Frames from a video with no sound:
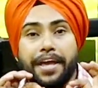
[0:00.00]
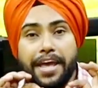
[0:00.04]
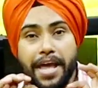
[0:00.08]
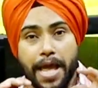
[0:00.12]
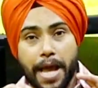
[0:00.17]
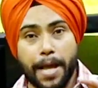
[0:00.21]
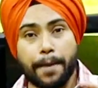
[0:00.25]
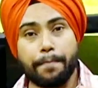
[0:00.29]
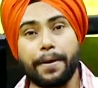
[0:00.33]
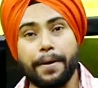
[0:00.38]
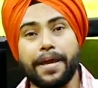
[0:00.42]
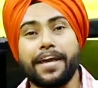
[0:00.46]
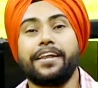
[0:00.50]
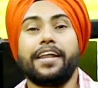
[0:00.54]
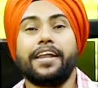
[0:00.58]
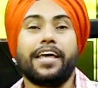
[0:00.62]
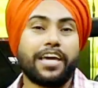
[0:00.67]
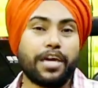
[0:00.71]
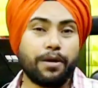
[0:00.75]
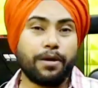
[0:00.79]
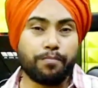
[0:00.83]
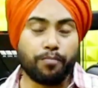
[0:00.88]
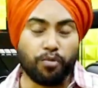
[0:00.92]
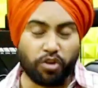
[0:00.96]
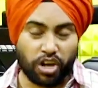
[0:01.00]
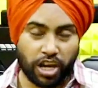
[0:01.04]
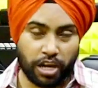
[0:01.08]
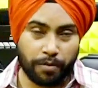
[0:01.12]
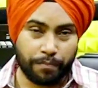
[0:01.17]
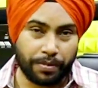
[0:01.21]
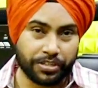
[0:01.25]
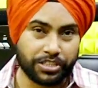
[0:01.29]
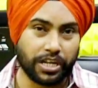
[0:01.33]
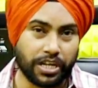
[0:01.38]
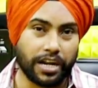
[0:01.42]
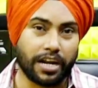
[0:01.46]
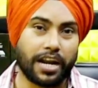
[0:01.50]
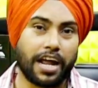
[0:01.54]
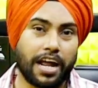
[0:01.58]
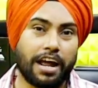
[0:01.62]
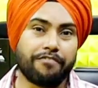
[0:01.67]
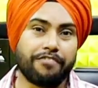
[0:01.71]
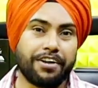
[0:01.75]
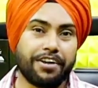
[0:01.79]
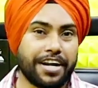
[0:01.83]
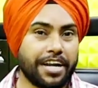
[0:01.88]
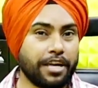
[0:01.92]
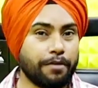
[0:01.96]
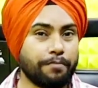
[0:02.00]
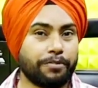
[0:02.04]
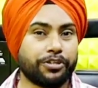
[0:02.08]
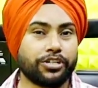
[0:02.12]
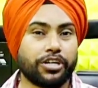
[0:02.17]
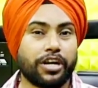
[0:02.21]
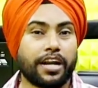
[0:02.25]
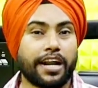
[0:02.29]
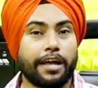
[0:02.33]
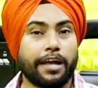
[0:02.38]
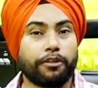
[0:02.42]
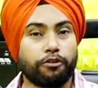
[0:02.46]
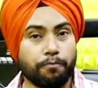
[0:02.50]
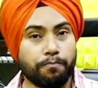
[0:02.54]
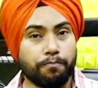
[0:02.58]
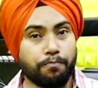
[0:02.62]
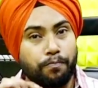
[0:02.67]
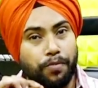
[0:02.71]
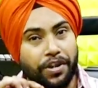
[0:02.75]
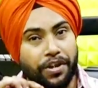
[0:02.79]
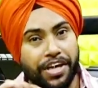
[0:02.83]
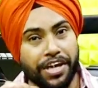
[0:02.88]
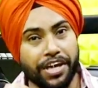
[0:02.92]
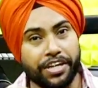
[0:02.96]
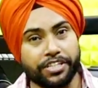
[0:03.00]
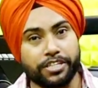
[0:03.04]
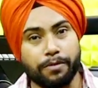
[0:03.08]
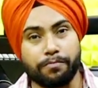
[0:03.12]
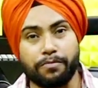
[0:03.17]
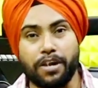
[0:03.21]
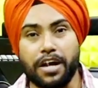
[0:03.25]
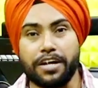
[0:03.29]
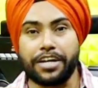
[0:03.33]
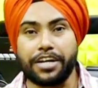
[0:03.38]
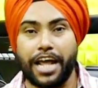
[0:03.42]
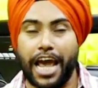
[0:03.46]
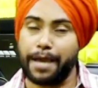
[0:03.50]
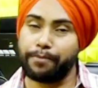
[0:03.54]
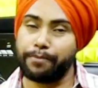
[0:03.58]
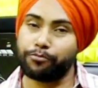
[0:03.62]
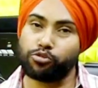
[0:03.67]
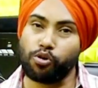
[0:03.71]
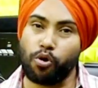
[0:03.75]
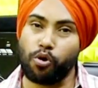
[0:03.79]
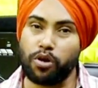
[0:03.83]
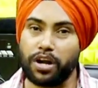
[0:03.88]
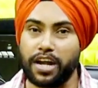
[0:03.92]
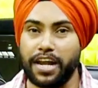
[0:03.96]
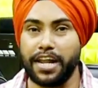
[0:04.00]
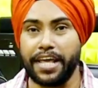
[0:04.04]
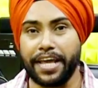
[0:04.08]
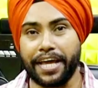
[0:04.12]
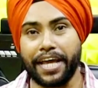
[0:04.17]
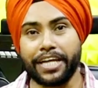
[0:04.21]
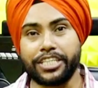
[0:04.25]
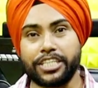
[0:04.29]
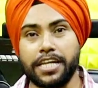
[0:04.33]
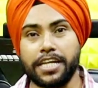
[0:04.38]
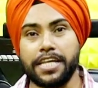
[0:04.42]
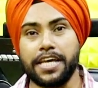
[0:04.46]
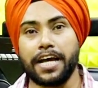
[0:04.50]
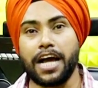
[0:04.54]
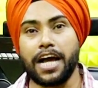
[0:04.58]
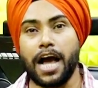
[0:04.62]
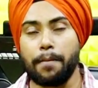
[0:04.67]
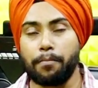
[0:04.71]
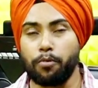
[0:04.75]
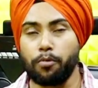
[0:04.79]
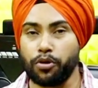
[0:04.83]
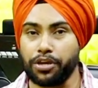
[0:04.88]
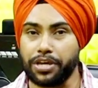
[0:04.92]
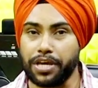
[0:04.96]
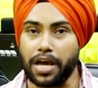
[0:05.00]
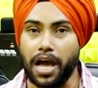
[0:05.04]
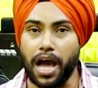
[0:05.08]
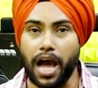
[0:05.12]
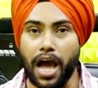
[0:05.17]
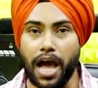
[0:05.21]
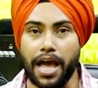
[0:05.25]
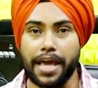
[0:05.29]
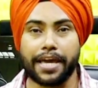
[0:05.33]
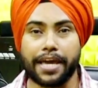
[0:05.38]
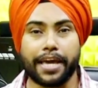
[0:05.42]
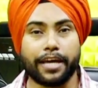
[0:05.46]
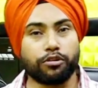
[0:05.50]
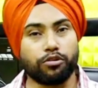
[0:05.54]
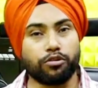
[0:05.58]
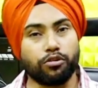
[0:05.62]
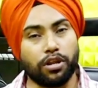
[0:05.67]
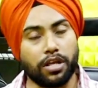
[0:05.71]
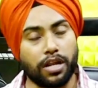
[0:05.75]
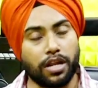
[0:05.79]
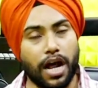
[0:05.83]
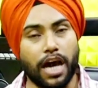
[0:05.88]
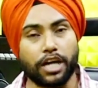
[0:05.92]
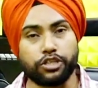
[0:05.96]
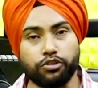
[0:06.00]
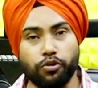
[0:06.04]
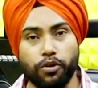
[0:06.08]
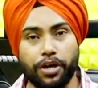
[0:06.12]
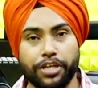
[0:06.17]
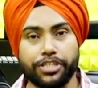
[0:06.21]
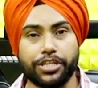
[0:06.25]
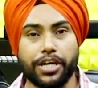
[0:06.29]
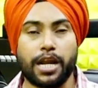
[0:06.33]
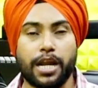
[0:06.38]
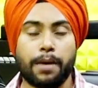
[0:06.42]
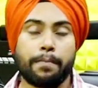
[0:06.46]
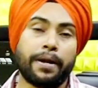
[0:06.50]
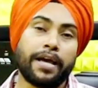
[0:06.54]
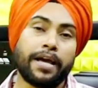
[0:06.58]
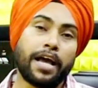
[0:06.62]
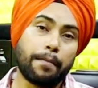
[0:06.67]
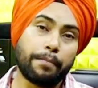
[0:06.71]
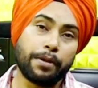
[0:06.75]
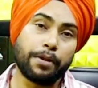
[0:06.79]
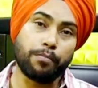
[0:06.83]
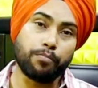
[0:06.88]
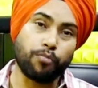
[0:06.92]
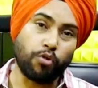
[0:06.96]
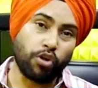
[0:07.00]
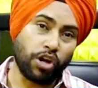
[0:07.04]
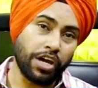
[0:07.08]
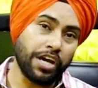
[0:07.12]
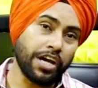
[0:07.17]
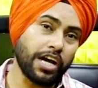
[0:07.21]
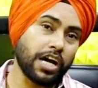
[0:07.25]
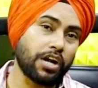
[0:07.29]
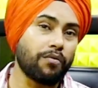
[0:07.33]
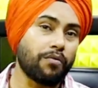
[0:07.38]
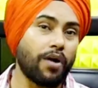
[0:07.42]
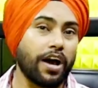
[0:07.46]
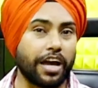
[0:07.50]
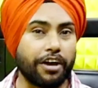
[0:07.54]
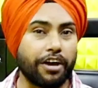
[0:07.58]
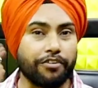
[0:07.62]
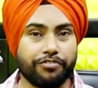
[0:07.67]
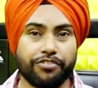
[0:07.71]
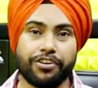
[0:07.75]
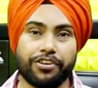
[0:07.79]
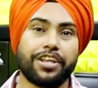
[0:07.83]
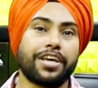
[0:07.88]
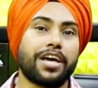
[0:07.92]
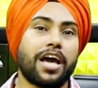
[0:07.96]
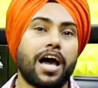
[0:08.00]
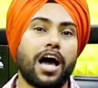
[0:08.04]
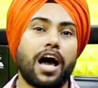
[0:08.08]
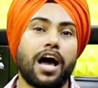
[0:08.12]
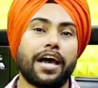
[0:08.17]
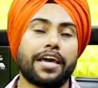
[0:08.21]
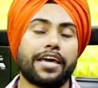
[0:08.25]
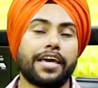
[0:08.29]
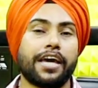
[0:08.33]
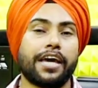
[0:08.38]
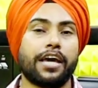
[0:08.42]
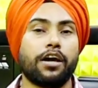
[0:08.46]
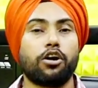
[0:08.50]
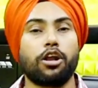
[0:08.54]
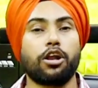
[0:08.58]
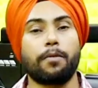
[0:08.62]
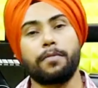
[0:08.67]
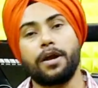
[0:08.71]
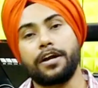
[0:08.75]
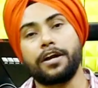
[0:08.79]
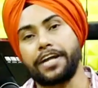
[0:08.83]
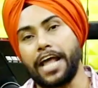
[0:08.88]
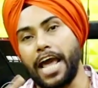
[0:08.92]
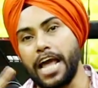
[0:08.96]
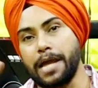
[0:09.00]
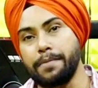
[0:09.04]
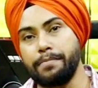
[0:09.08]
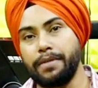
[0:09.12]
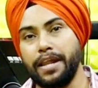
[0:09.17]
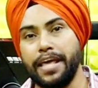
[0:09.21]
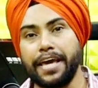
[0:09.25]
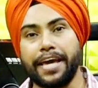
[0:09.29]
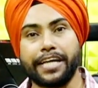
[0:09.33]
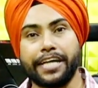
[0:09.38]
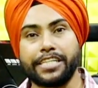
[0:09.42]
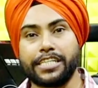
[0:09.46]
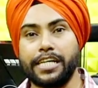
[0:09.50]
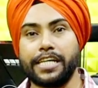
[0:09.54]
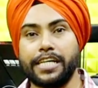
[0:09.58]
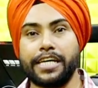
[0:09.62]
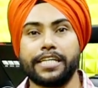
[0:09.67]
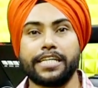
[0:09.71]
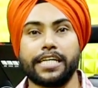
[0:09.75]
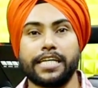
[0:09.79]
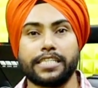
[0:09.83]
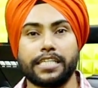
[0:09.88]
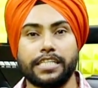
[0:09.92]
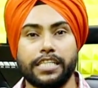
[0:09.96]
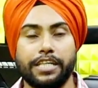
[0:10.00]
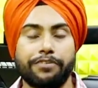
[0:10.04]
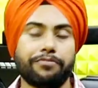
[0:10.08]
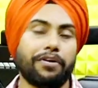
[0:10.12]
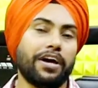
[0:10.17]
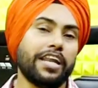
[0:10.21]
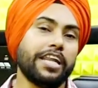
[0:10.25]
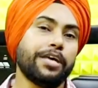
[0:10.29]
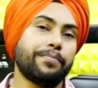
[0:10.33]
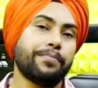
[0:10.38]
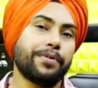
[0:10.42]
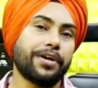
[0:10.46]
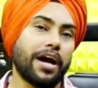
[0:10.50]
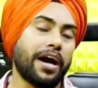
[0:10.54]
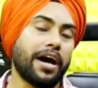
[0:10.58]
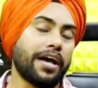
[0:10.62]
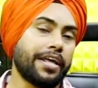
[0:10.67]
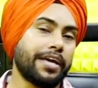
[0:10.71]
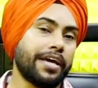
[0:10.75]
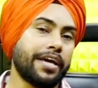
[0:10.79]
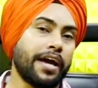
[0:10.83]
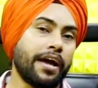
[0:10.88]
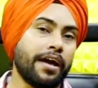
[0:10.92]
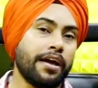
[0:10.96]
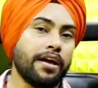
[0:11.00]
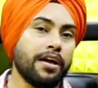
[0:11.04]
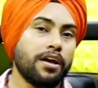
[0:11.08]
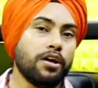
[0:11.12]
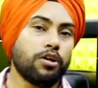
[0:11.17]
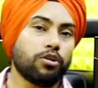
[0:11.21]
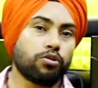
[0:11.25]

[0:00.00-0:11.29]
एक महीने की बुकिंग पे चल रहा है वेटिंग पे चल रहा है तो प्लीज अपना टाइम स्लॉट लेके चलिएगा आप लोग यहाँ आएंगे तो निराश होकर जाना पड़ेगा अपनी बुकिंग करवा के फिर यहाँ आइए और अपना टाइम लेके चलिए जैसे दिवाली भी आ रही है